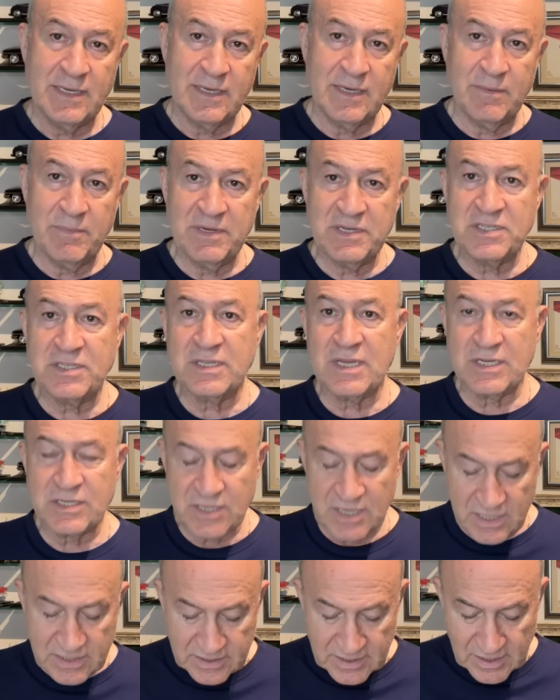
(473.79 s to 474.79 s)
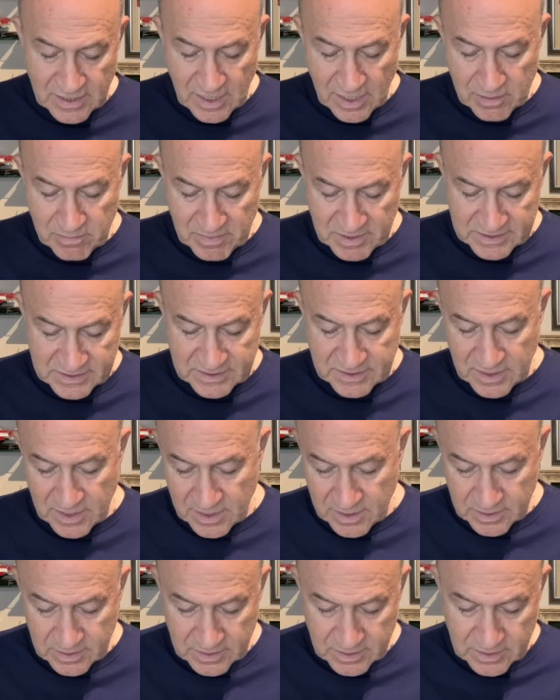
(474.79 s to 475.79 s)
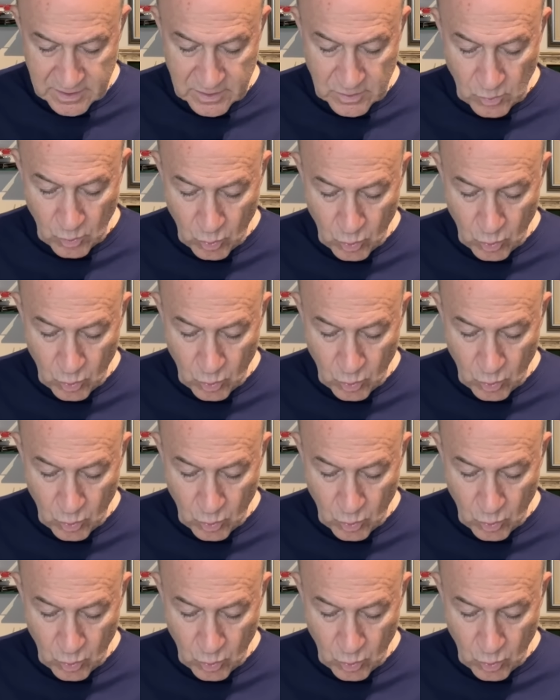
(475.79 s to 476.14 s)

e, Beşiktaş geride kalmazsa e,